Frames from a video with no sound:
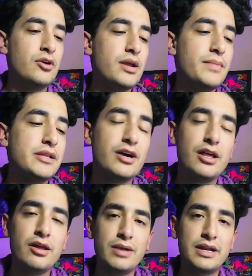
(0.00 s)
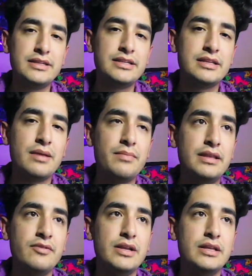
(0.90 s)
Y aunque me ha tocado hablar de este tema
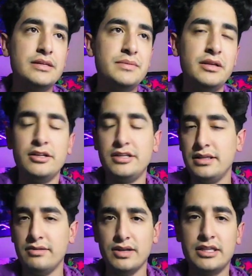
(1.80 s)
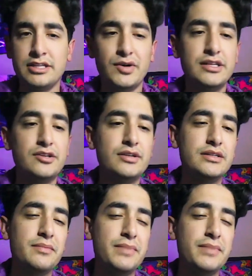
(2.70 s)
en diferentes videos y en diferentes ocasiones,